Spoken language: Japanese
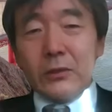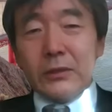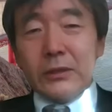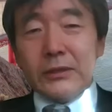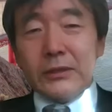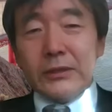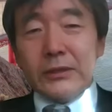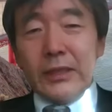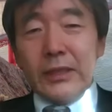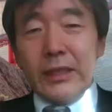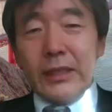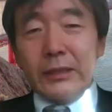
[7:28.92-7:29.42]
そう
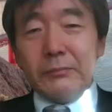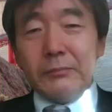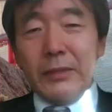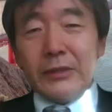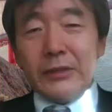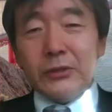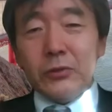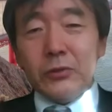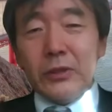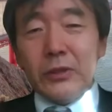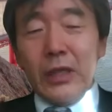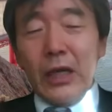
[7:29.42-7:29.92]
ですね。
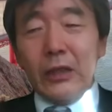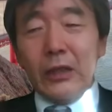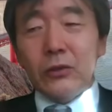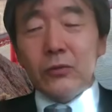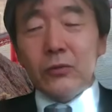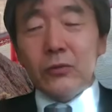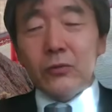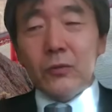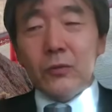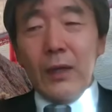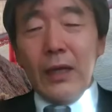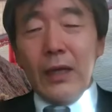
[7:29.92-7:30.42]
まあ、それであ
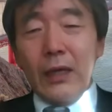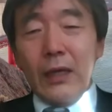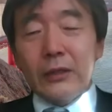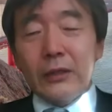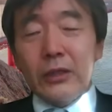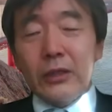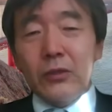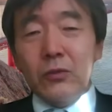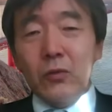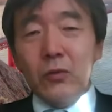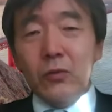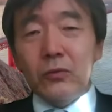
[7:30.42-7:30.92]
とは
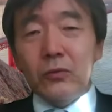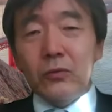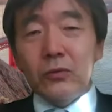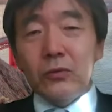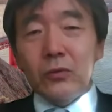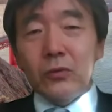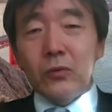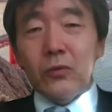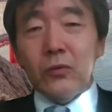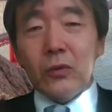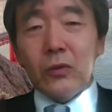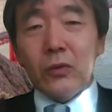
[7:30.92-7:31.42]
日
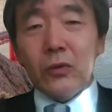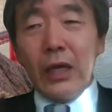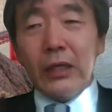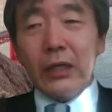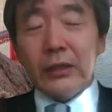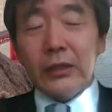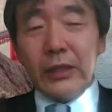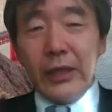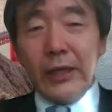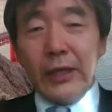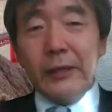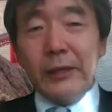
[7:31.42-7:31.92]
本との
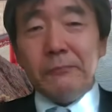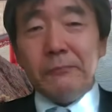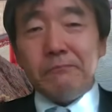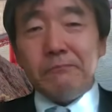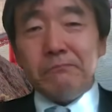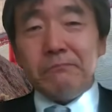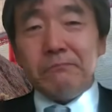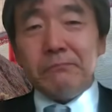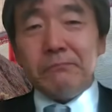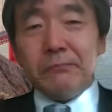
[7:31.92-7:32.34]
関係